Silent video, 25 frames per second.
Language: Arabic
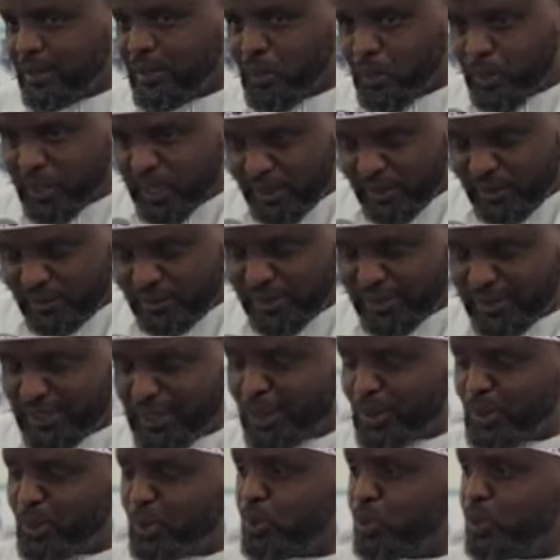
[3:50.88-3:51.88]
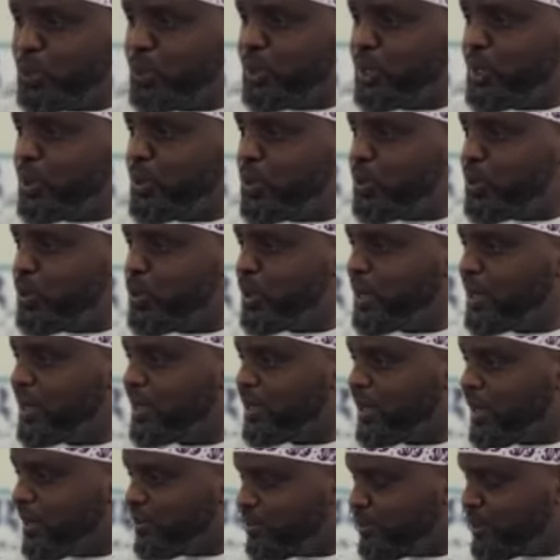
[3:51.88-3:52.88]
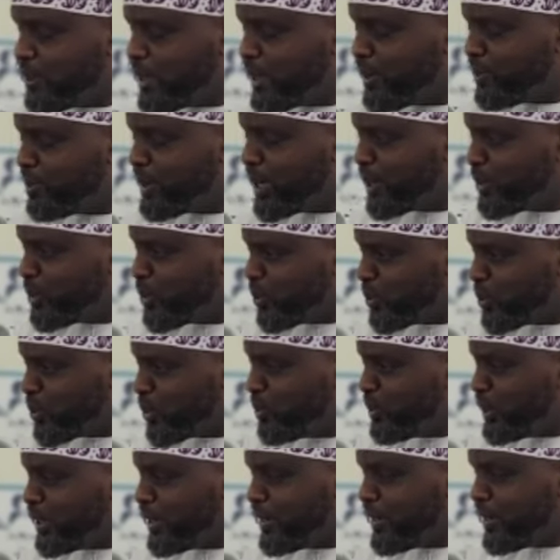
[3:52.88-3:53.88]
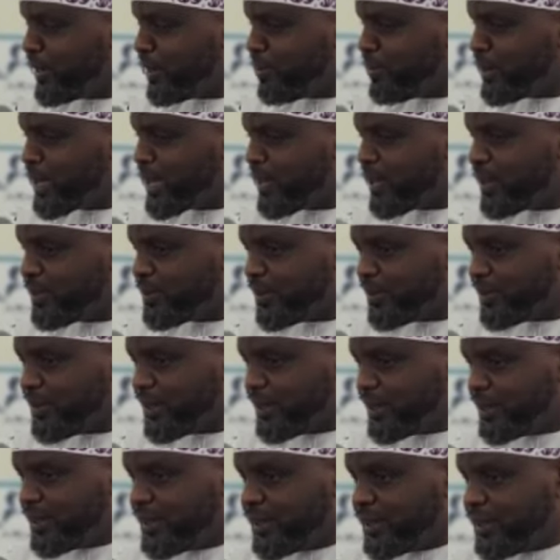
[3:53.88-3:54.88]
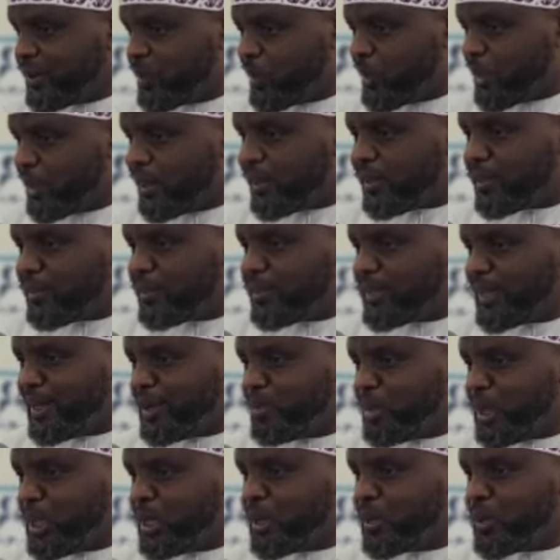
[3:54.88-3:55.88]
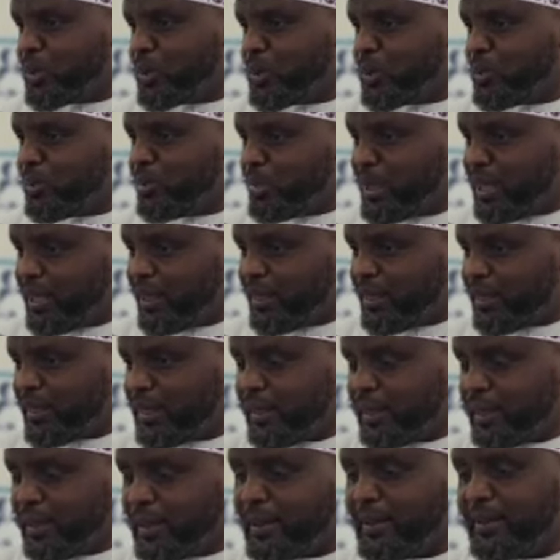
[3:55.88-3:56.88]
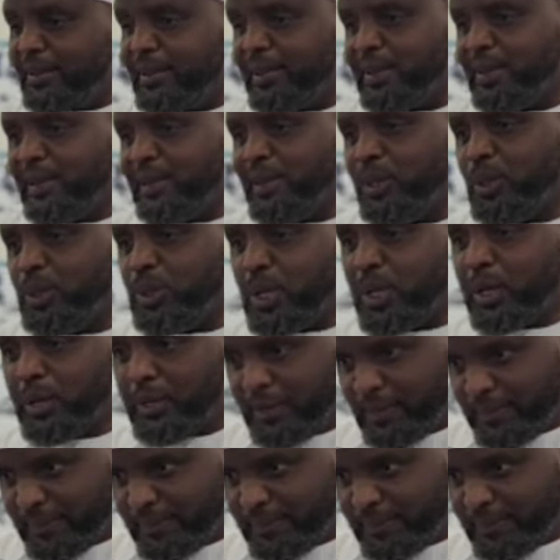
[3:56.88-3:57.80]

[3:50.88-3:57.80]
وكيف تأخذونه وقد أفضى بعضكم إلى بعض وأخذنا منكم ميثاقا غليظا